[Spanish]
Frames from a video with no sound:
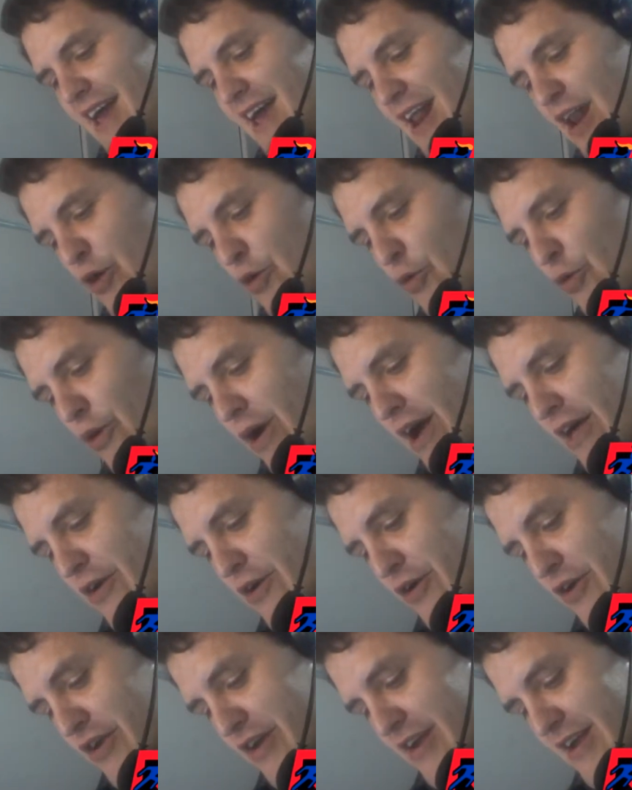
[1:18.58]
el
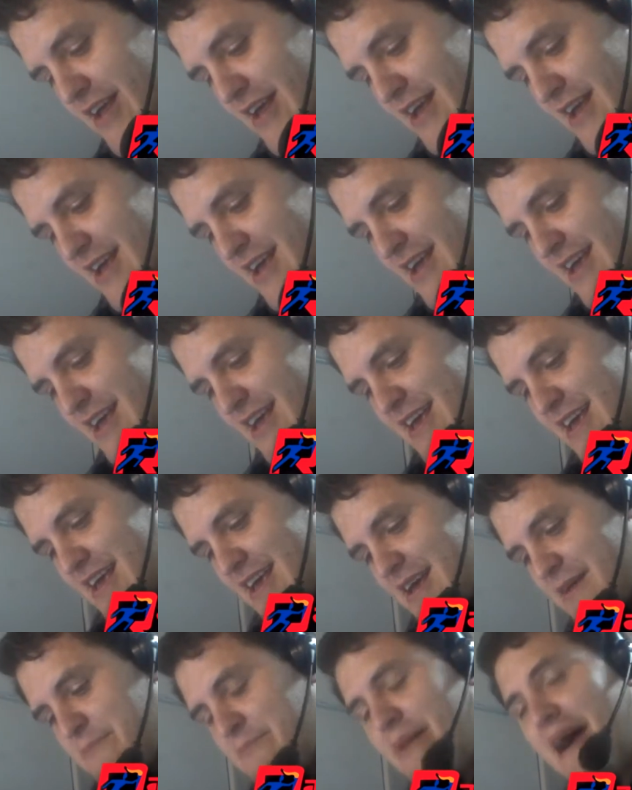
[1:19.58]
jugador
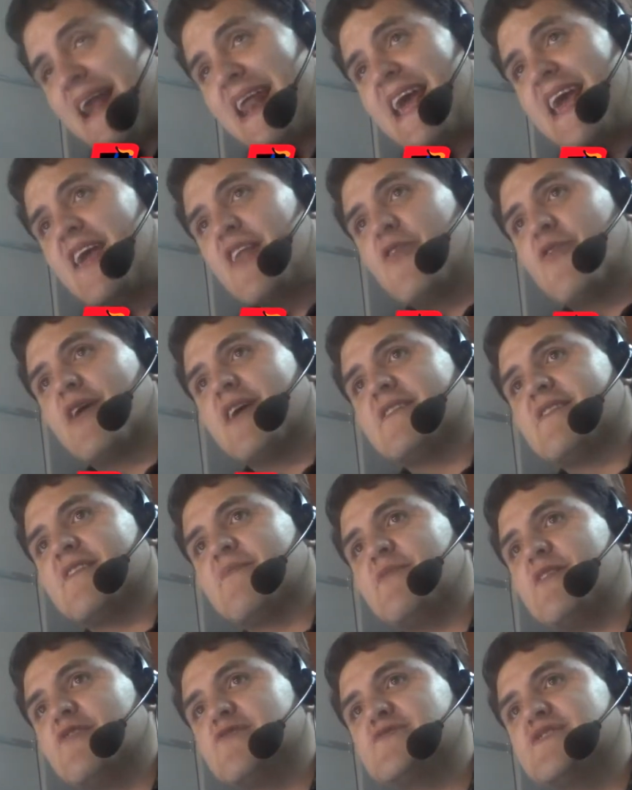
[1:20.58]
Vareiro, que
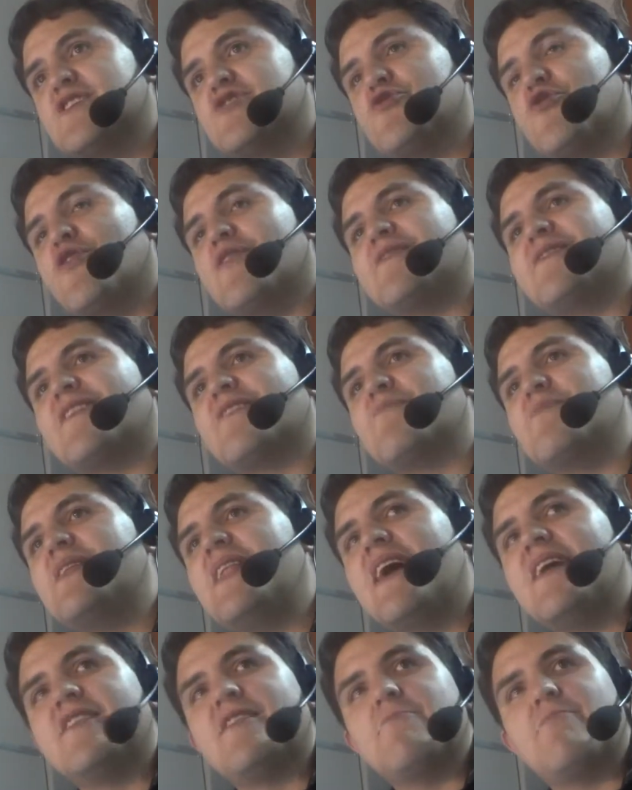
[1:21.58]
terminó siendo
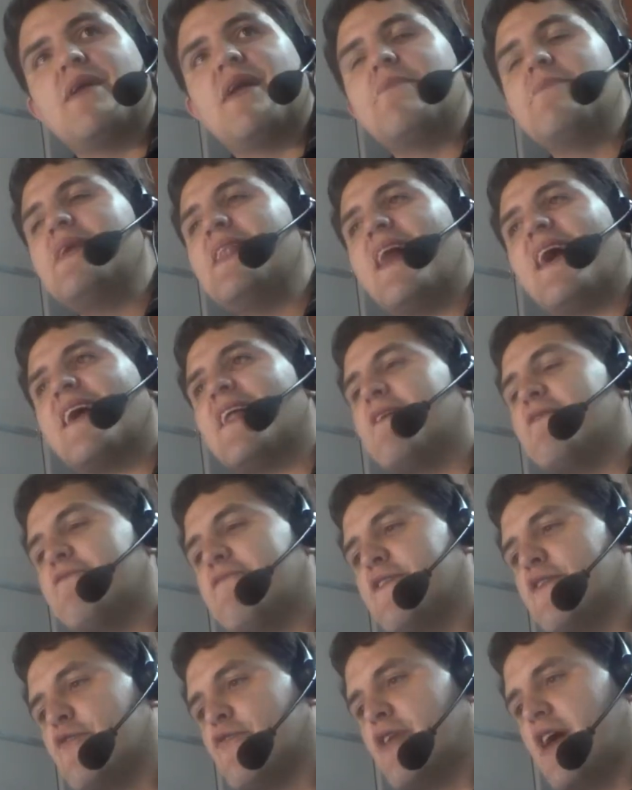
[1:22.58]
determinante, para mí la gran
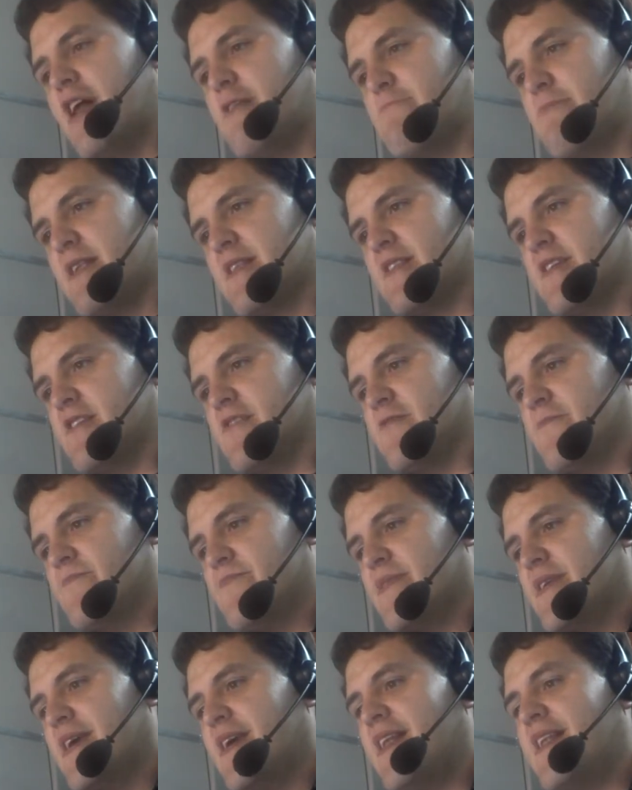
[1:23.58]
figura del partido.
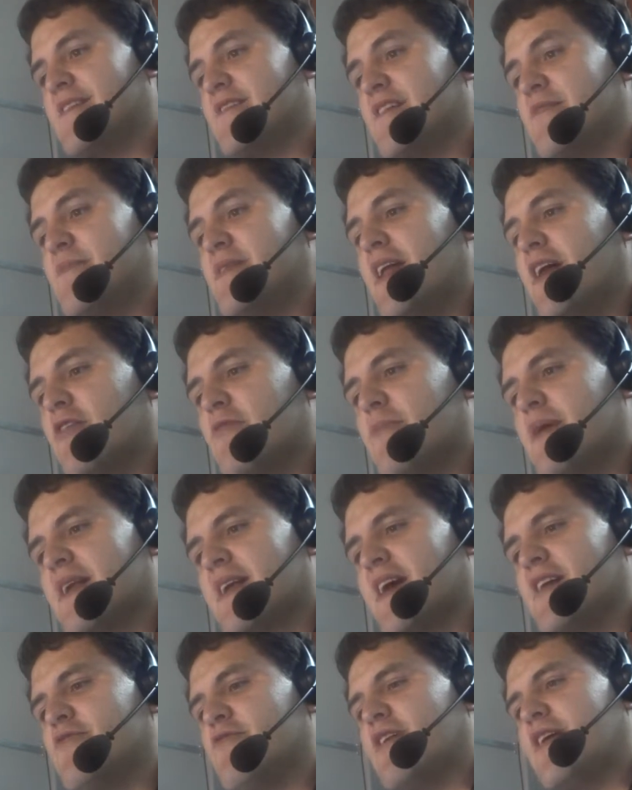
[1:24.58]
Y le terminaron
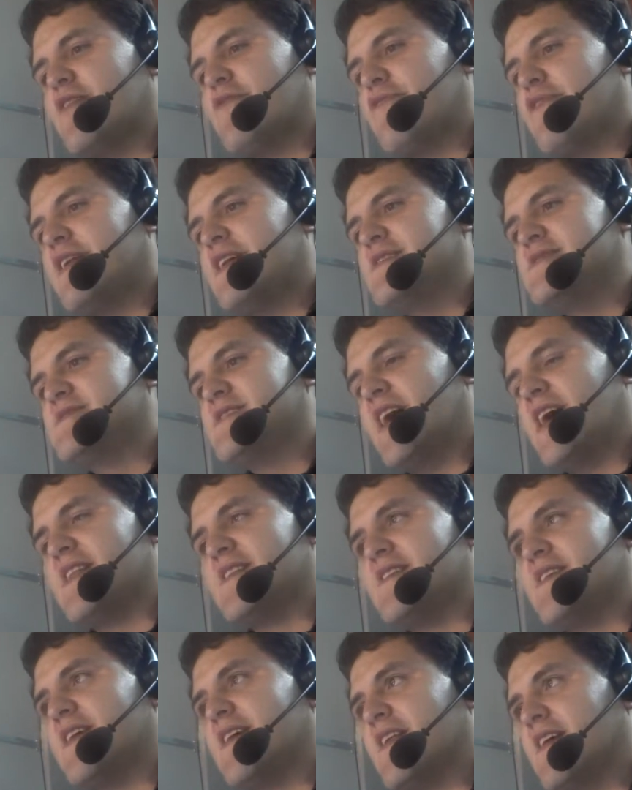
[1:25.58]
marcando la diferencia
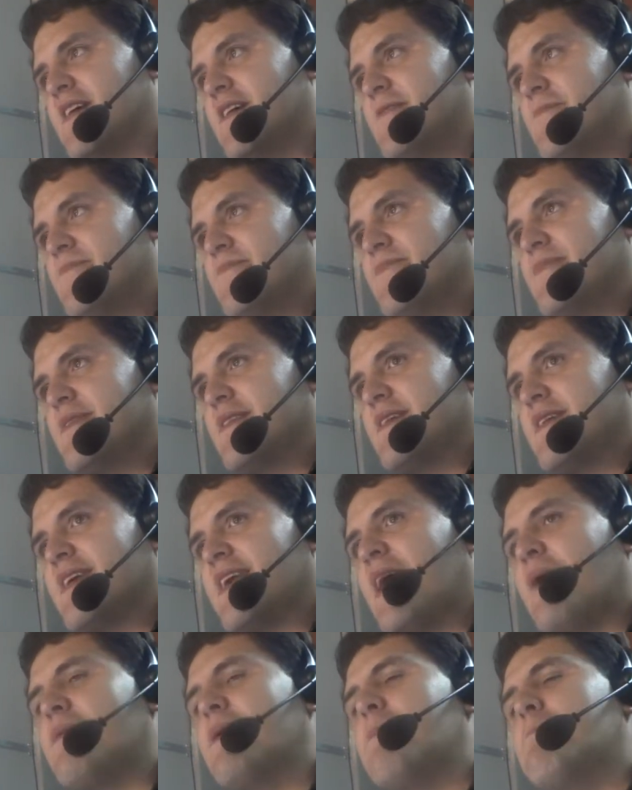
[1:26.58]
al Tigre,
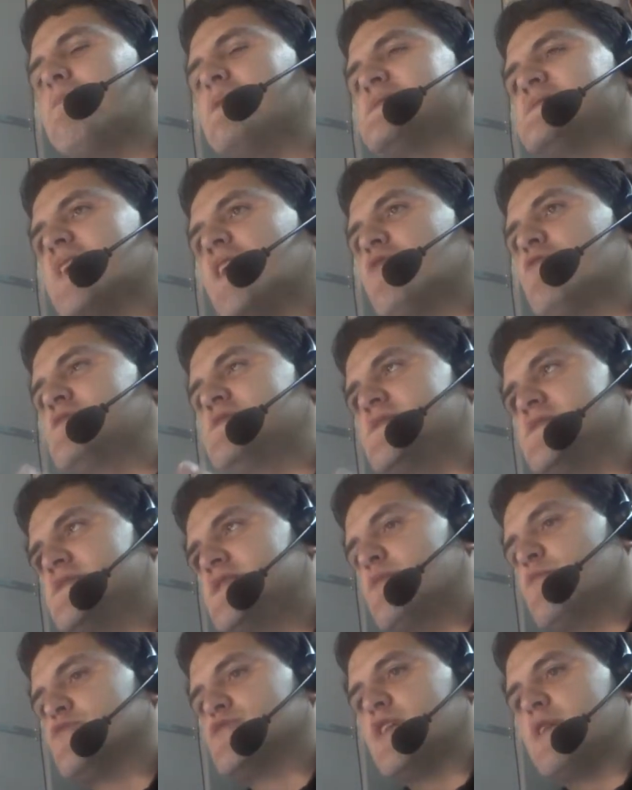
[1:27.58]
que había empezado,
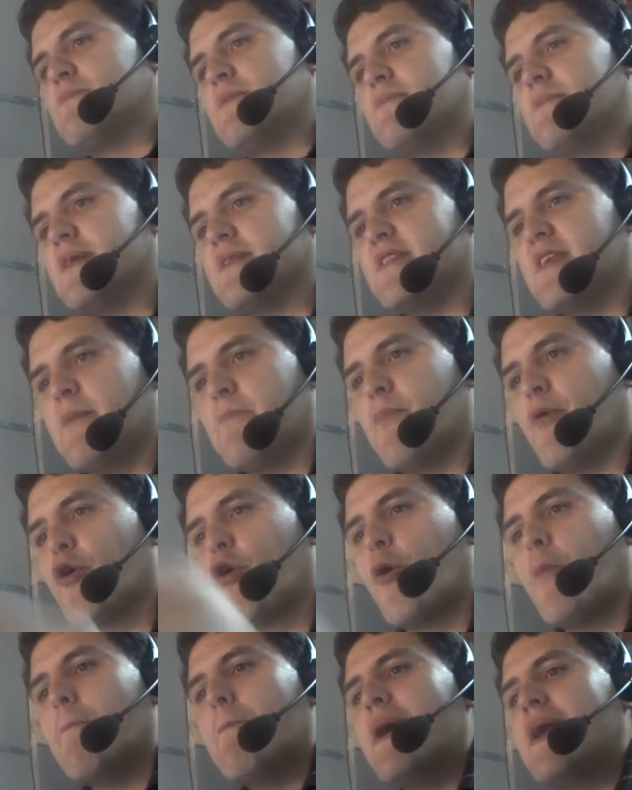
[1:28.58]
insistimos, en el primer tiempo
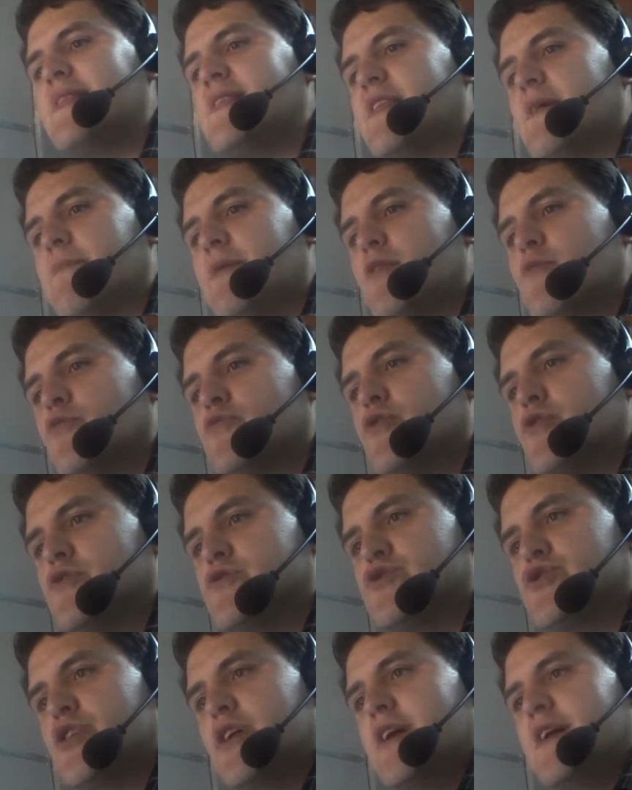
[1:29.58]
con 20
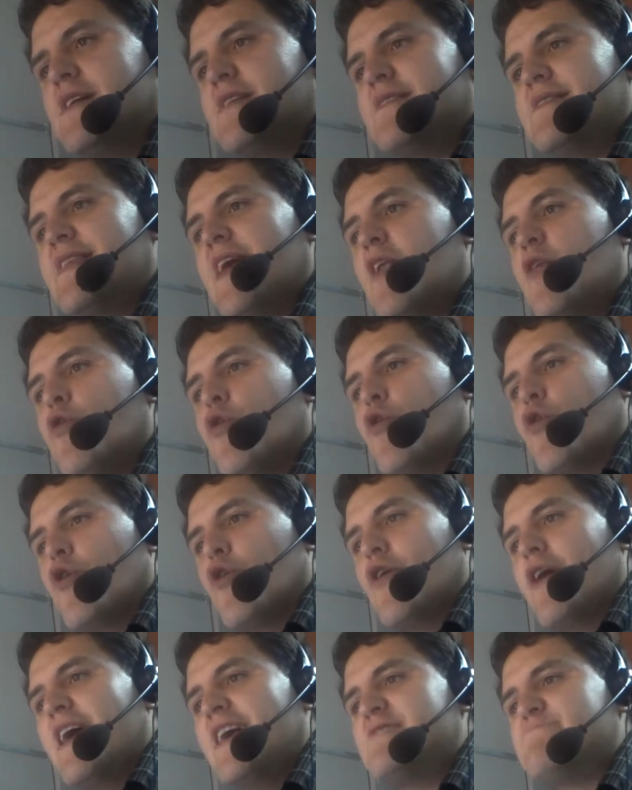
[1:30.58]
minutos de
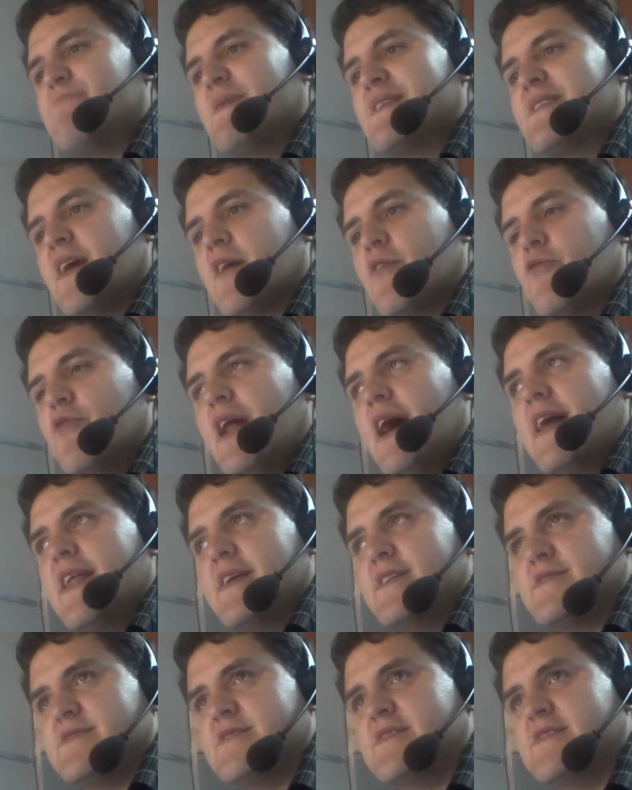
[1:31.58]
lujo, espectaculares